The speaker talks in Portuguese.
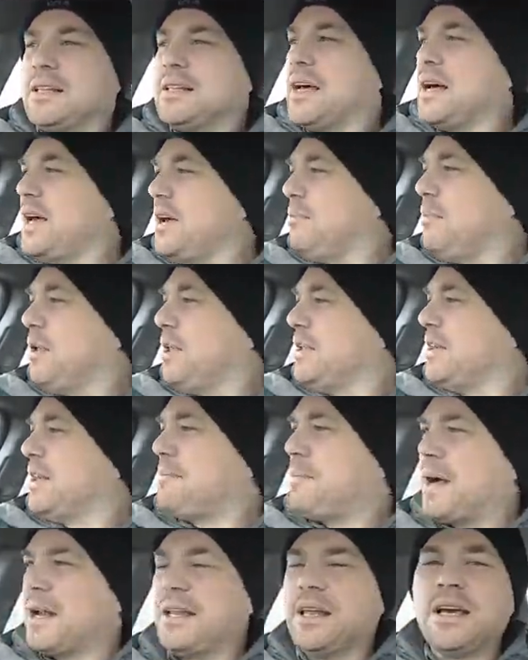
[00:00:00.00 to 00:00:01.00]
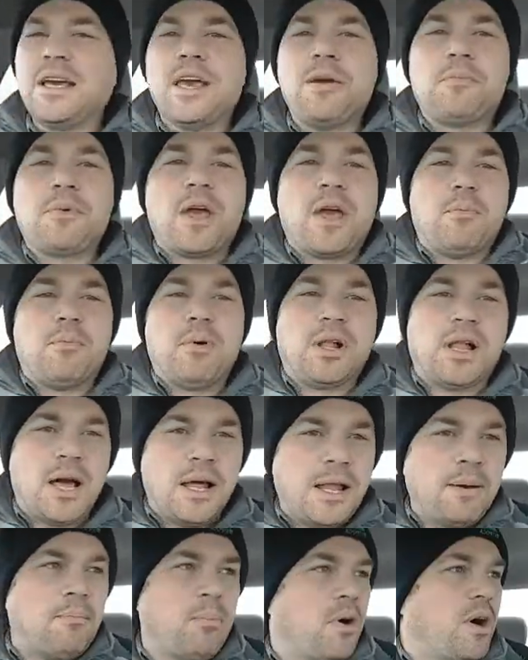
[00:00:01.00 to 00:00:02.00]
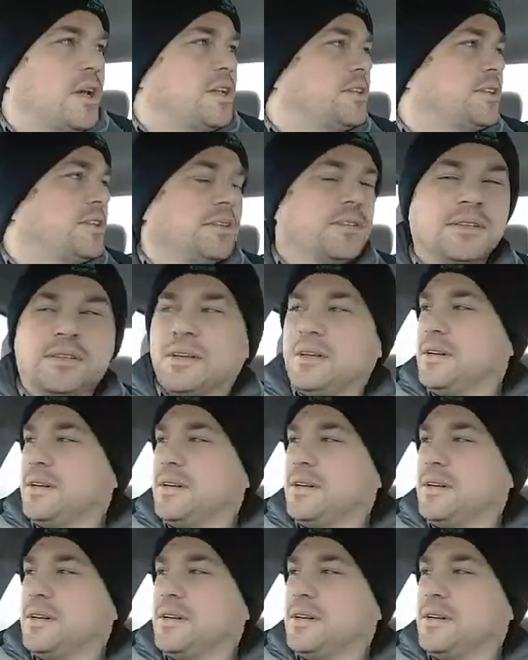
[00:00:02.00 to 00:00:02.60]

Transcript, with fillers: estar tá rebolando na parada gay, porque rebolar ela pode